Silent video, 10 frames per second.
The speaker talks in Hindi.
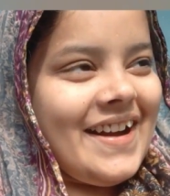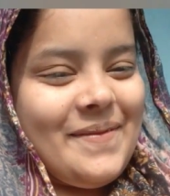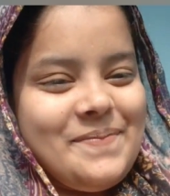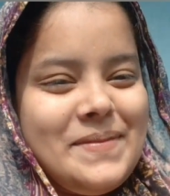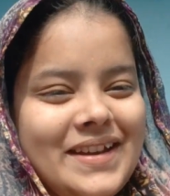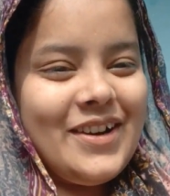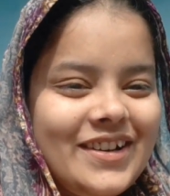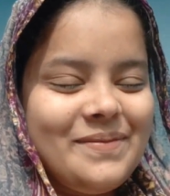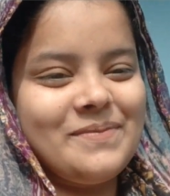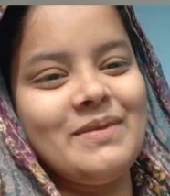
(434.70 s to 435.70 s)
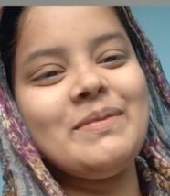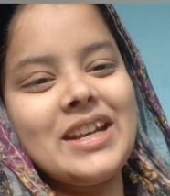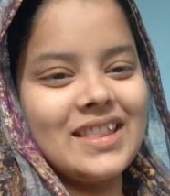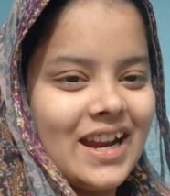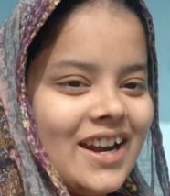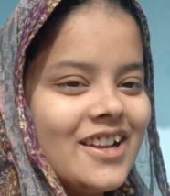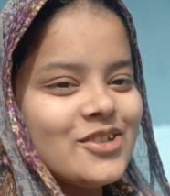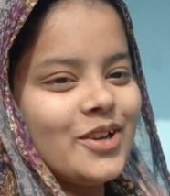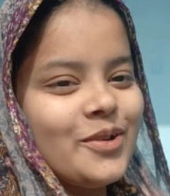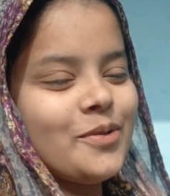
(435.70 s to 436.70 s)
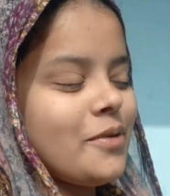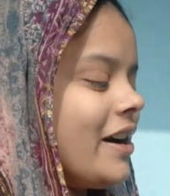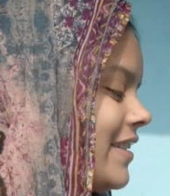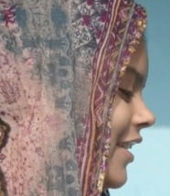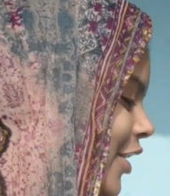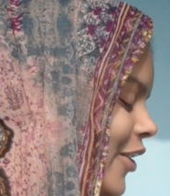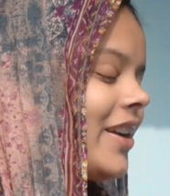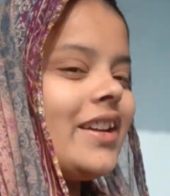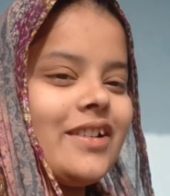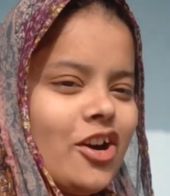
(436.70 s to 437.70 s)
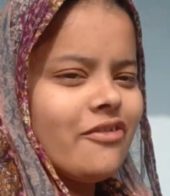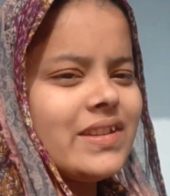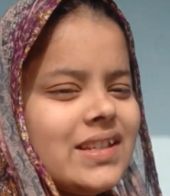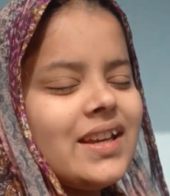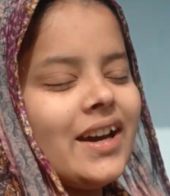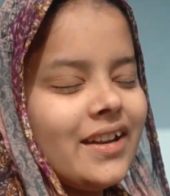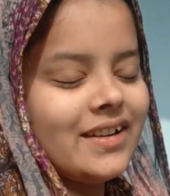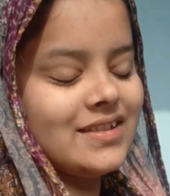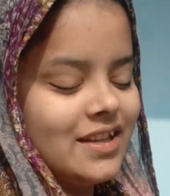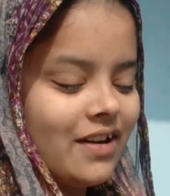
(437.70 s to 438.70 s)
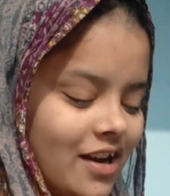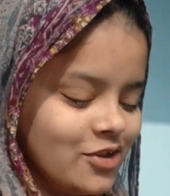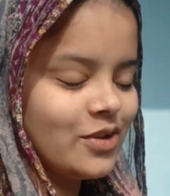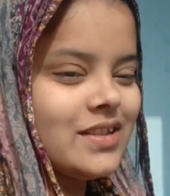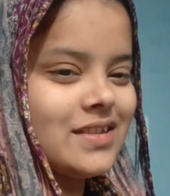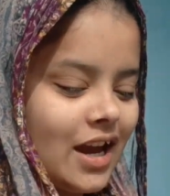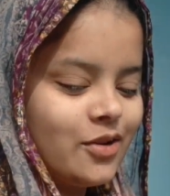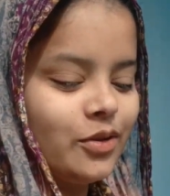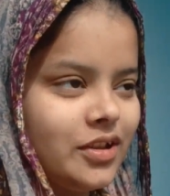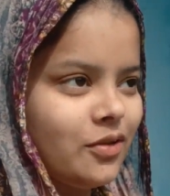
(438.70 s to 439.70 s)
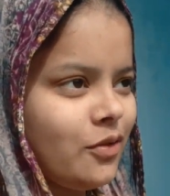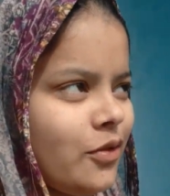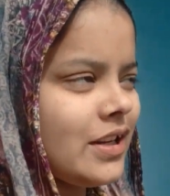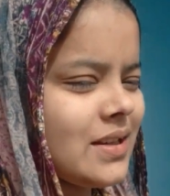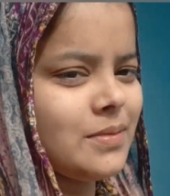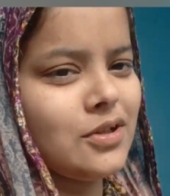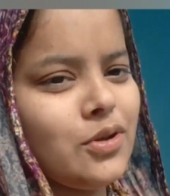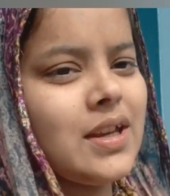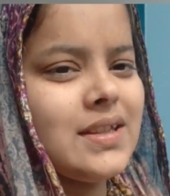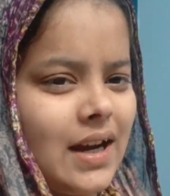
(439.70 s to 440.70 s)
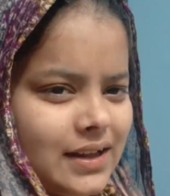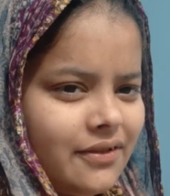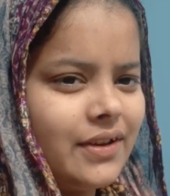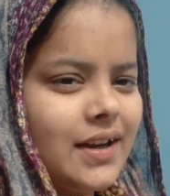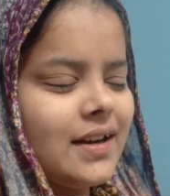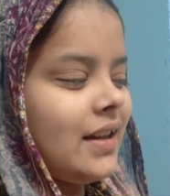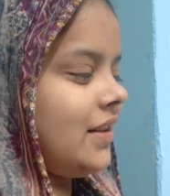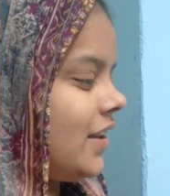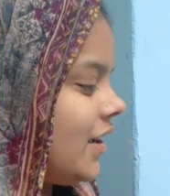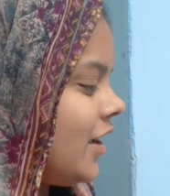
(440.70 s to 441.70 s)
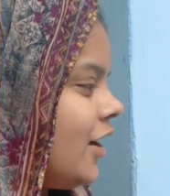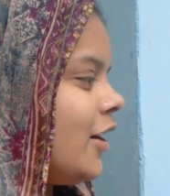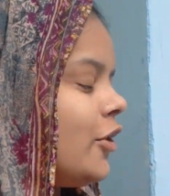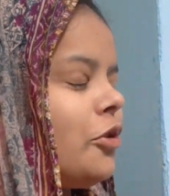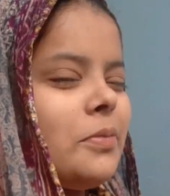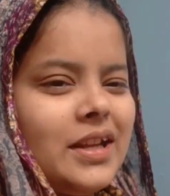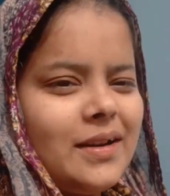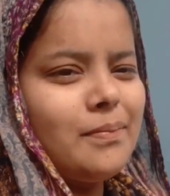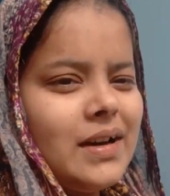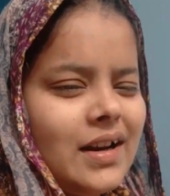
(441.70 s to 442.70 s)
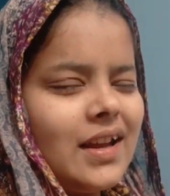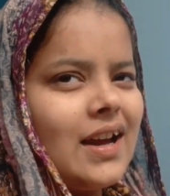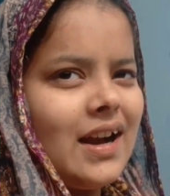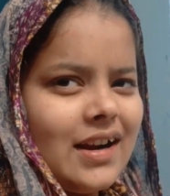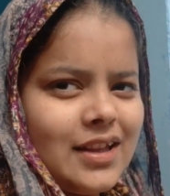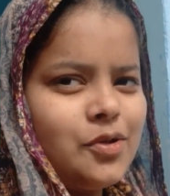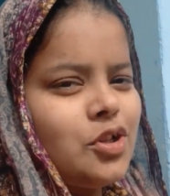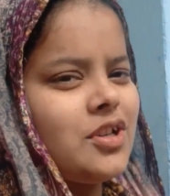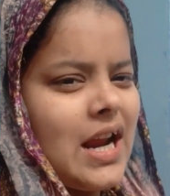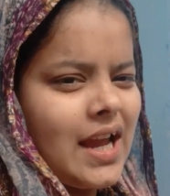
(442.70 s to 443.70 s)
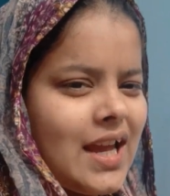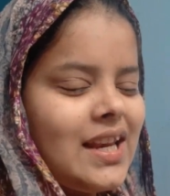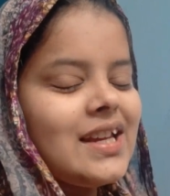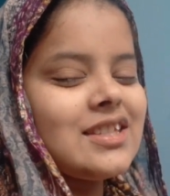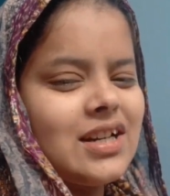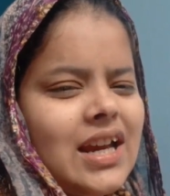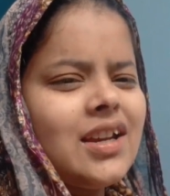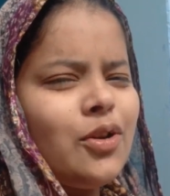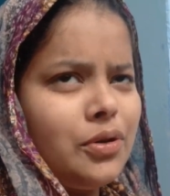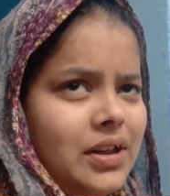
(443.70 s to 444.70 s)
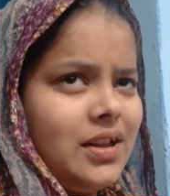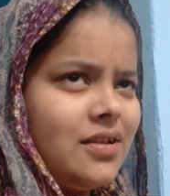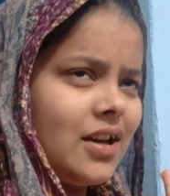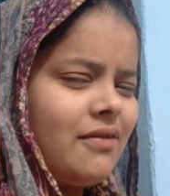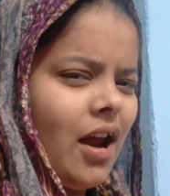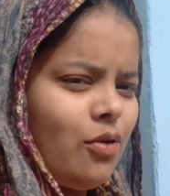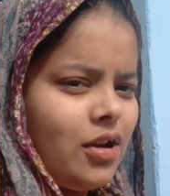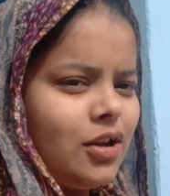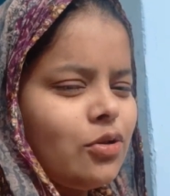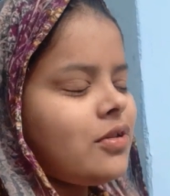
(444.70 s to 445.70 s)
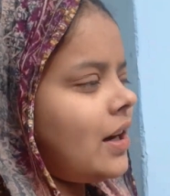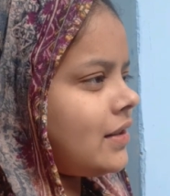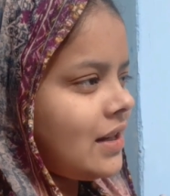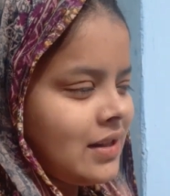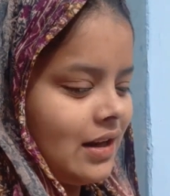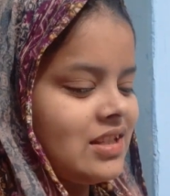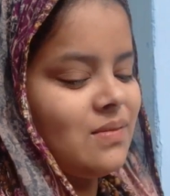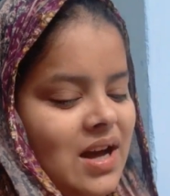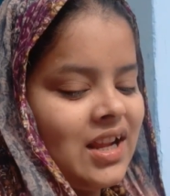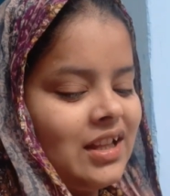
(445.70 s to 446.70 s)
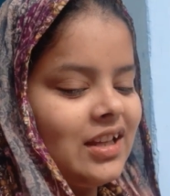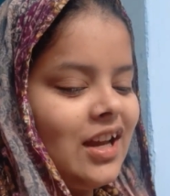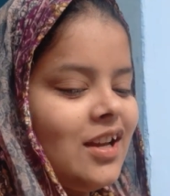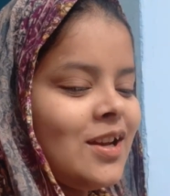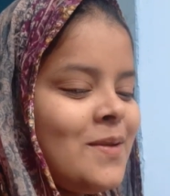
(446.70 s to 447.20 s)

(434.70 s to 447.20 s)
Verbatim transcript: अम्मी और मेरे डैडी जो है उनको बहुत ज़्यादा क्योंकि ऑब्वियसली घर गृहस्थी वाले जो इंसान होते हैं उनको ये सब चीज़ों की ज़्यादा फिक्र रहती है तो मेरे अब्बा ने क्या कहा था वो जो ट्रक के लिए स्ट्राइक नहीं हो गई थी ट्रक वालों की तो ट्रक से ही सारा सामान आता है